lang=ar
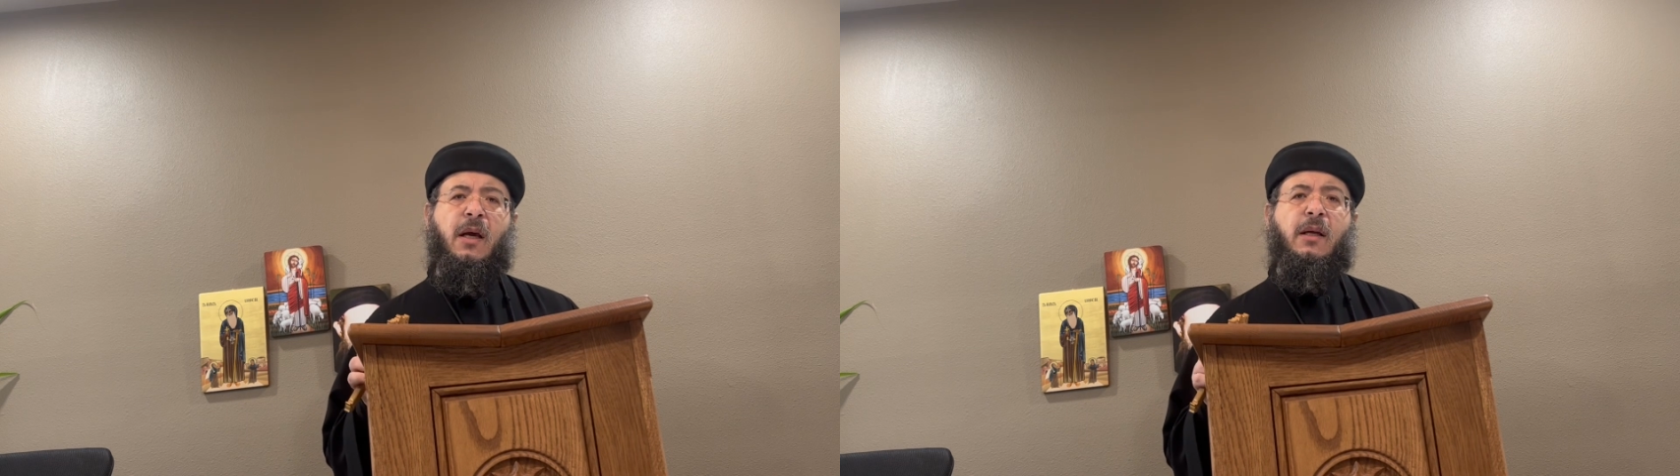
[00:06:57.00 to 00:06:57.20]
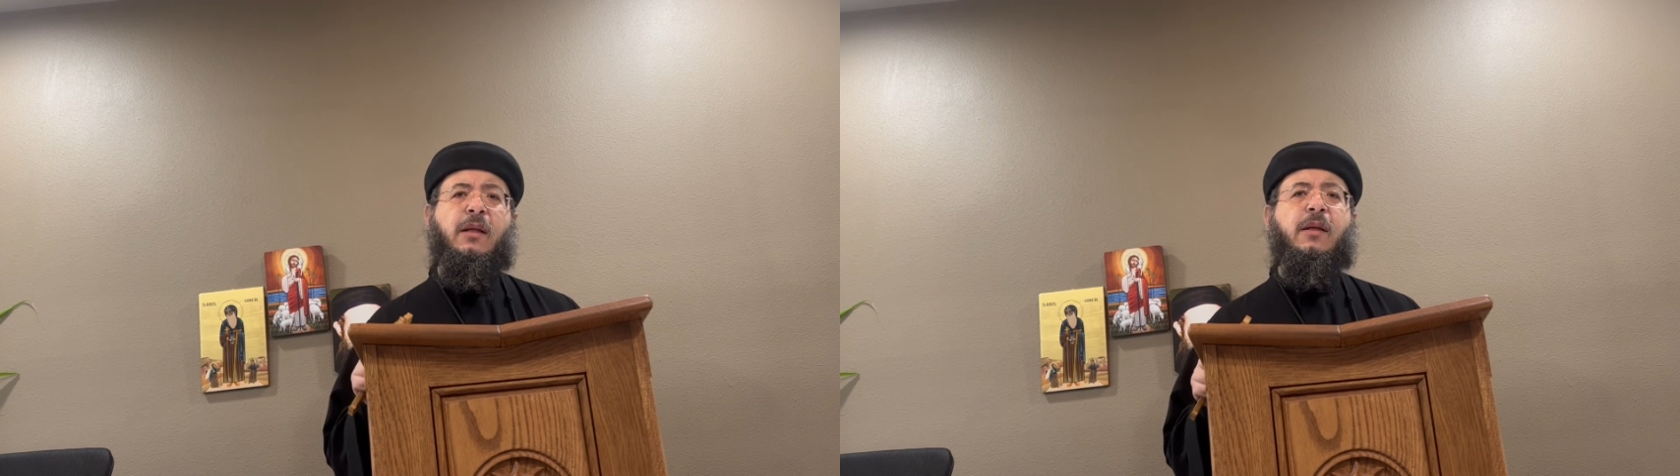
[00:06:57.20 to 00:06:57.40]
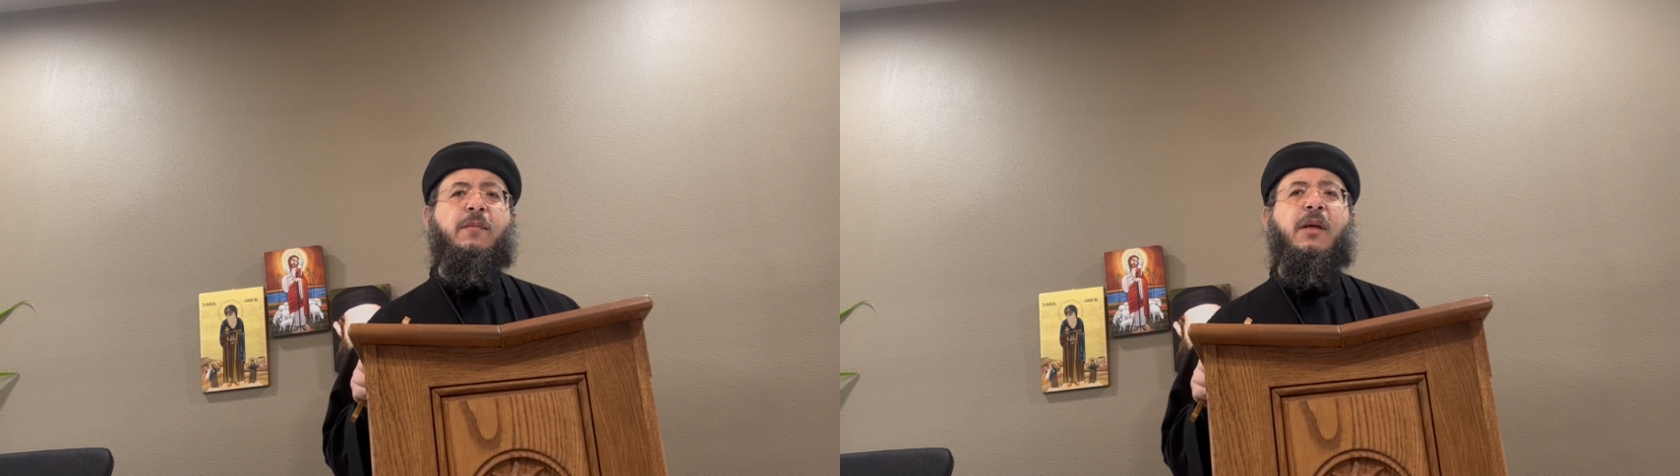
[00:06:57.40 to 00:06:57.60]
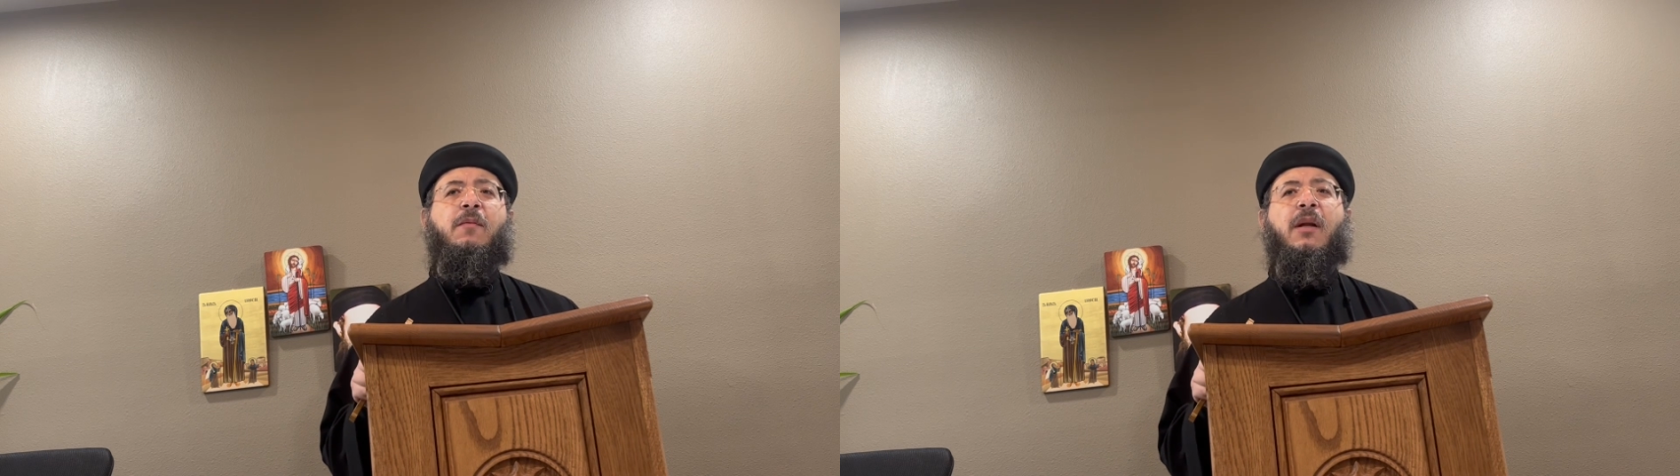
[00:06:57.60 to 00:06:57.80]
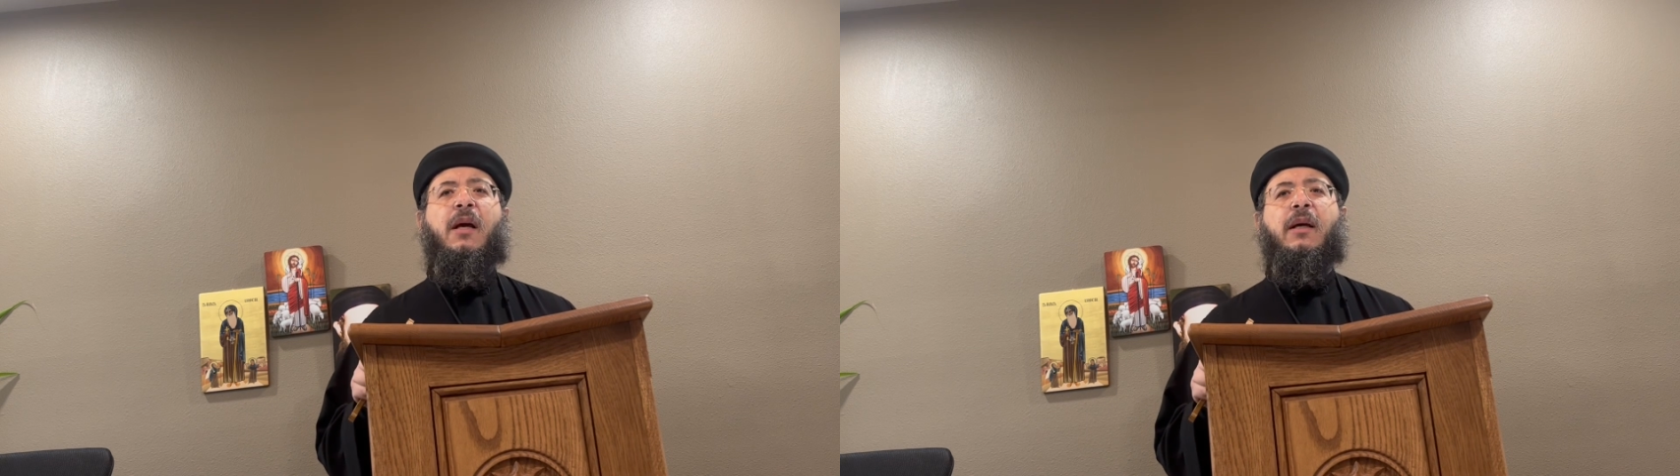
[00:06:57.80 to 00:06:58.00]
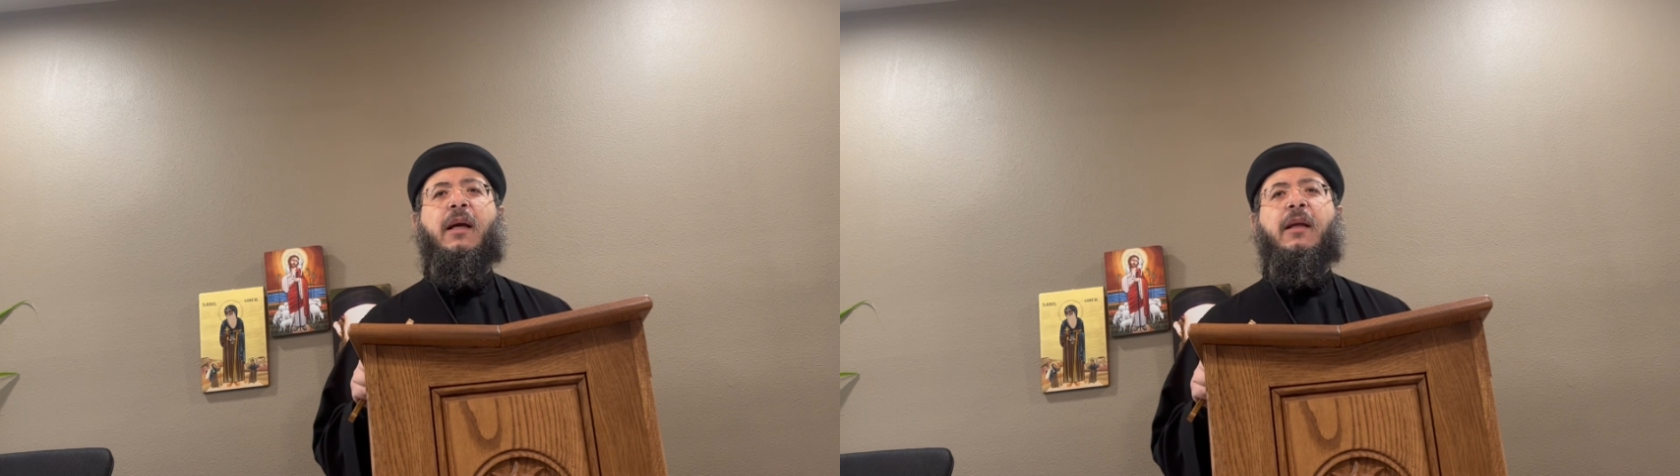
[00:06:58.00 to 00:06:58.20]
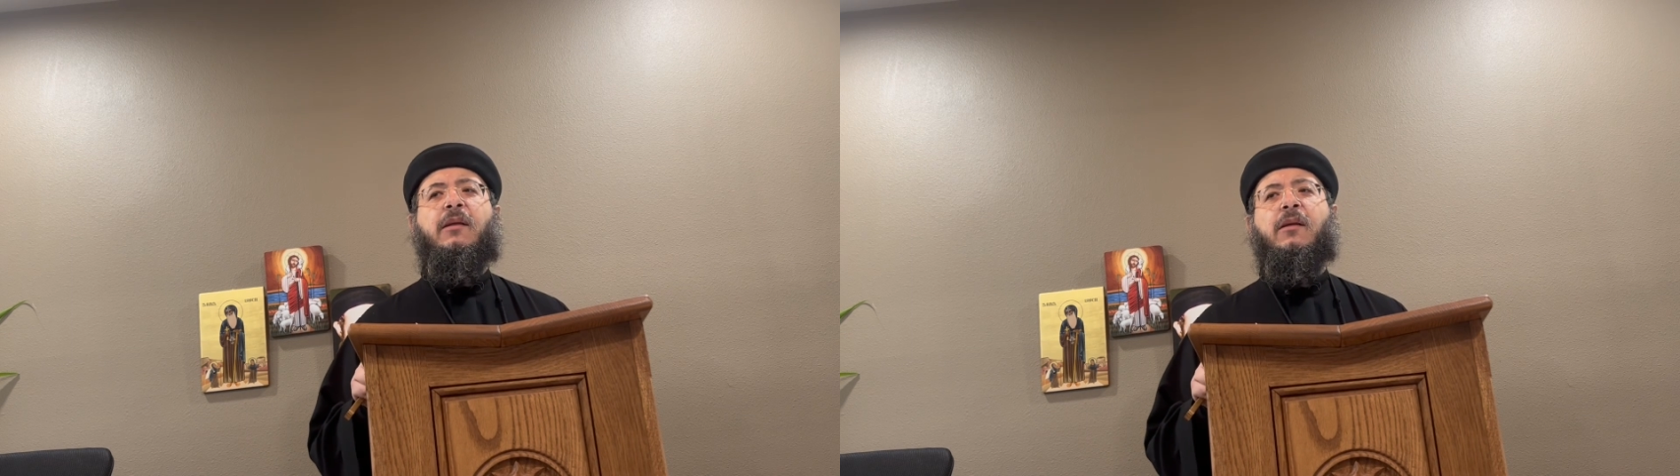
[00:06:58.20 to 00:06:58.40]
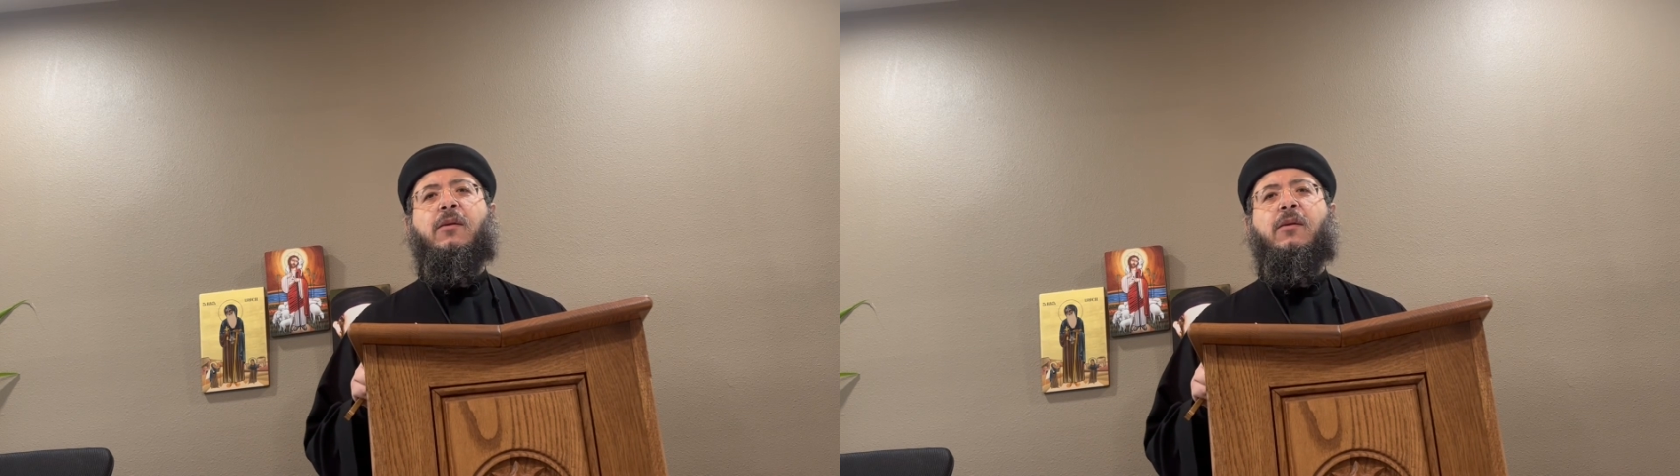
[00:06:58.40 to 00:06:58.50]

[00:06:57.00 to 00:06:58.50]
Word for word: هل أنت بتعمل حاجات